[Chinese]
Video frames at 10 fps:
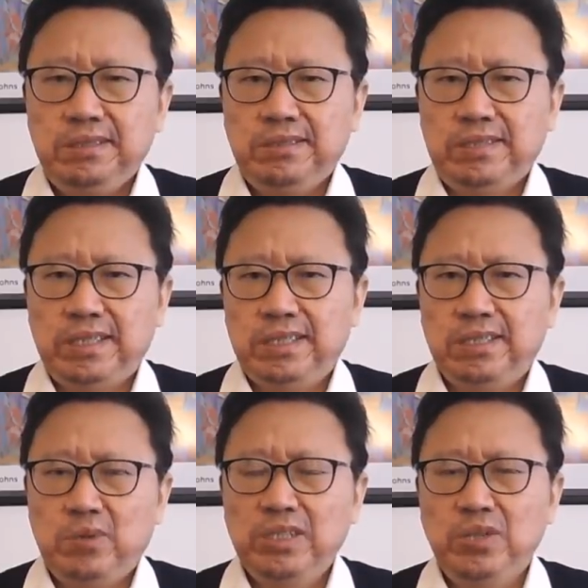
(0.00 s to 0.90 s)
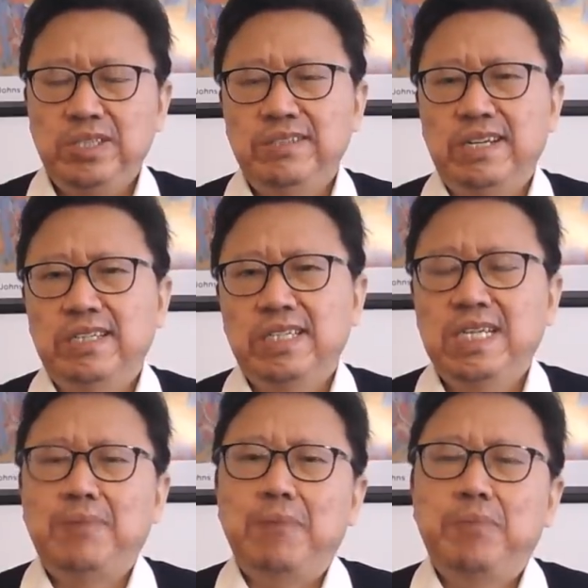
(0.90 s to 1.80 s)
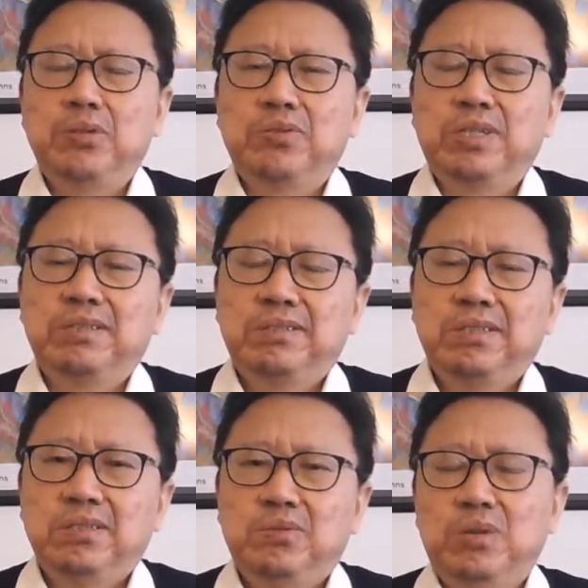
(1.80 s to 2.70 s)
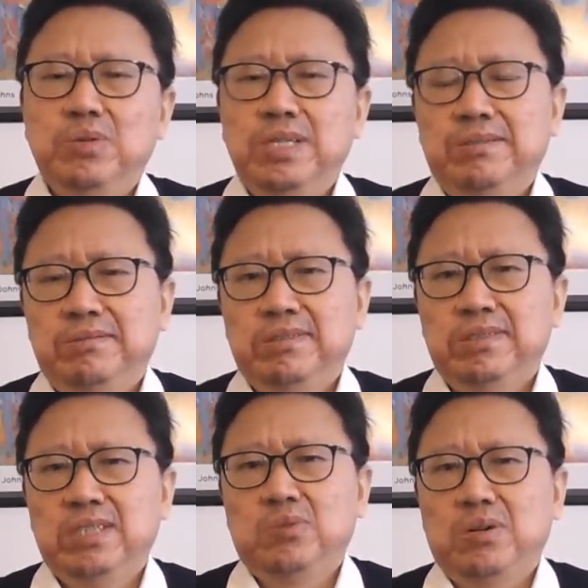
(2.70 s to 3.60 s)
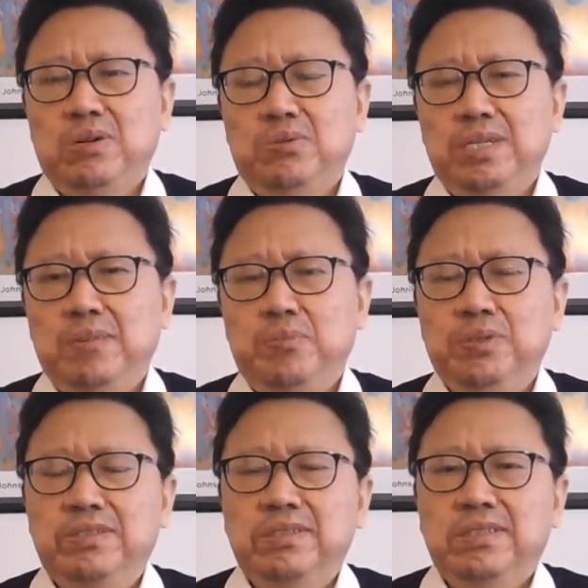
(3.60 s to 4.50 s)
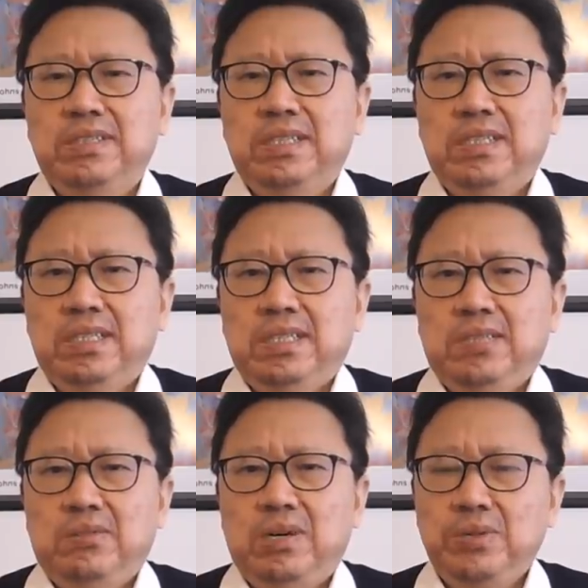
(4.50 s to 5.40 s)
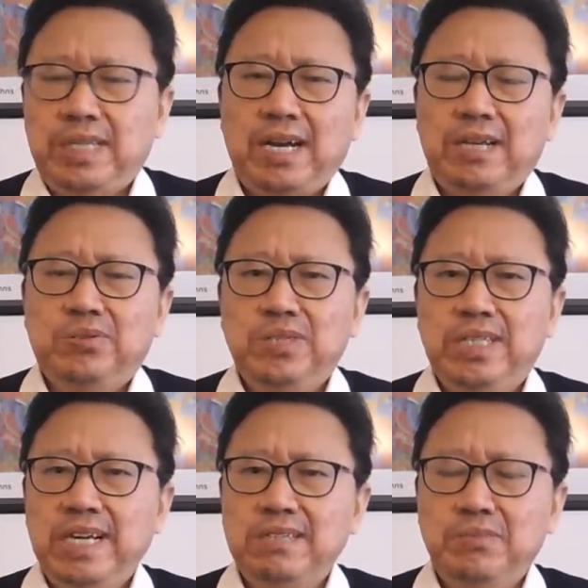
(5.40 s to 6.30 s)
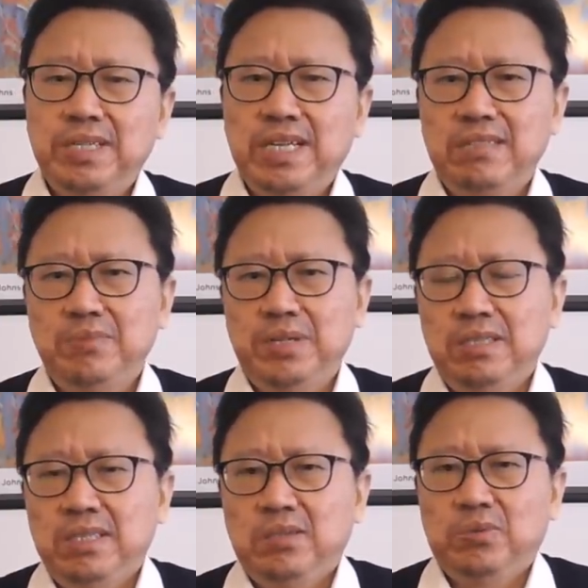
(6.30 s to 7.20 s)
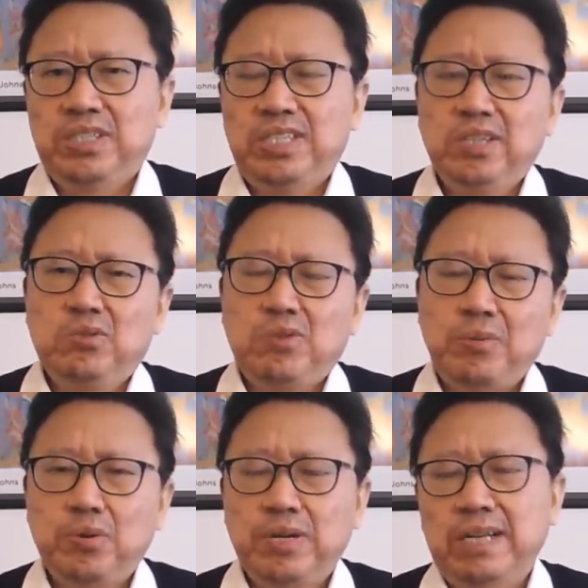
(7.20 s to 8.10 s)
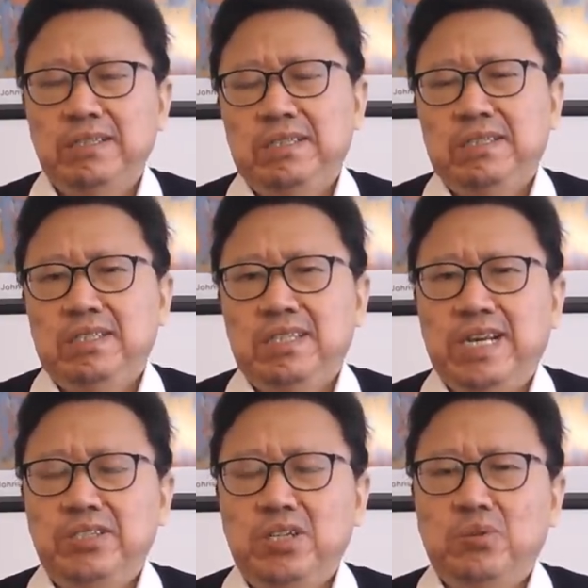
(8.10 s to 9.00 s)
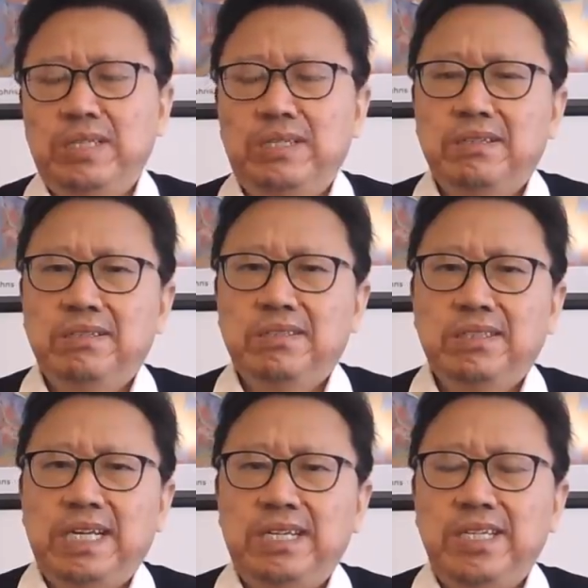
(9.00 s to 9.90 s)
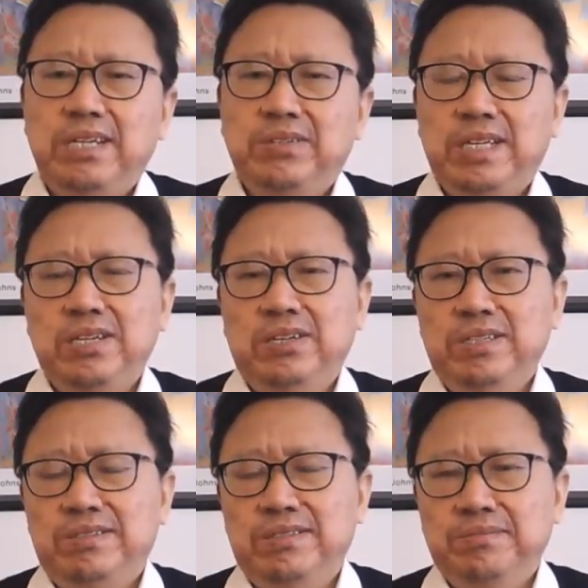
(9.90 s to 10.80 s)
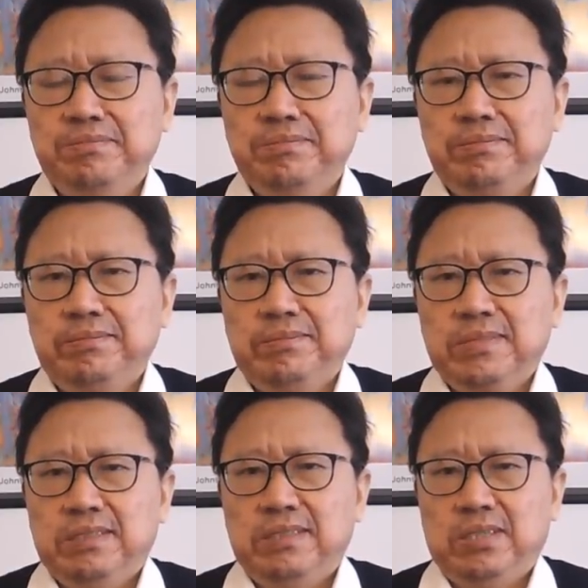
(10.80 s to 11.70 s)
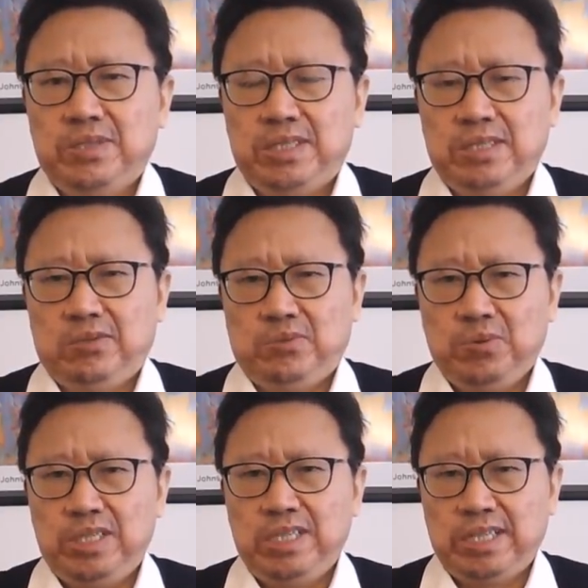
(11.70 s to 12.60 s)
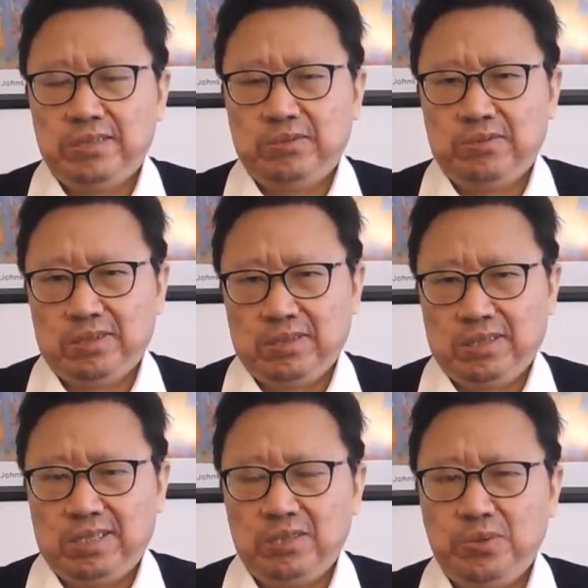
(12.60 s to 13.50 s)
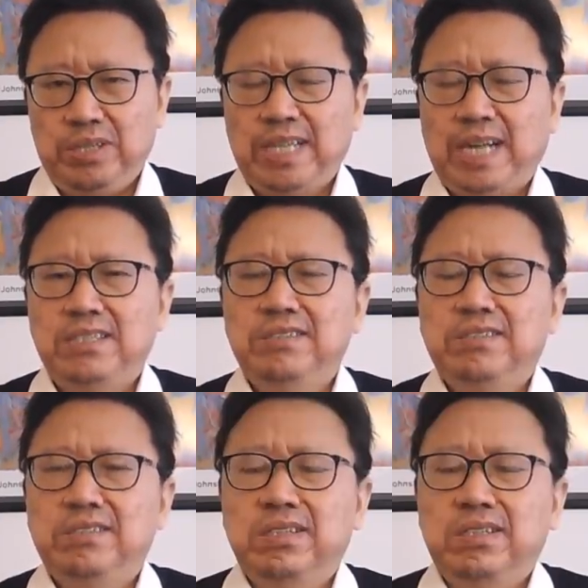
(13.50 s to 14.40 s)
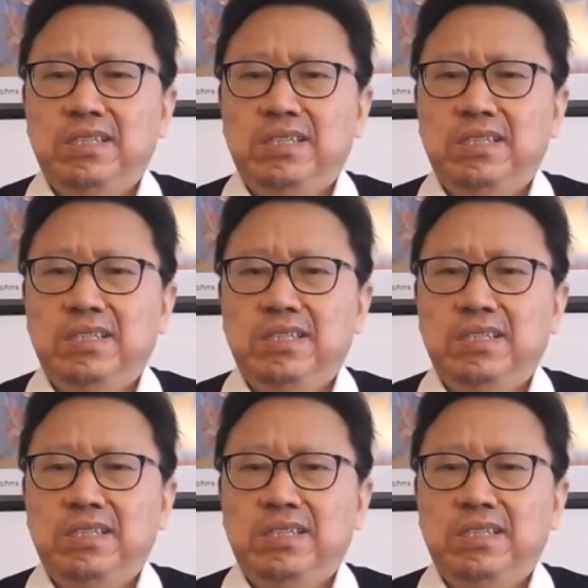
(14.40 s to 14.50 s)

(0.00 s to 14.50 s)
这个光头警长一把抱住了王沪宁，勒住了王沪宁的脖子。王沪宁大喊说：“你干什么？你干什么？我气都喘不过来，两脚乱蹬，连鞋都蹬掉了一只。”然后，胡胡锡进跟何俊尧大惊失色，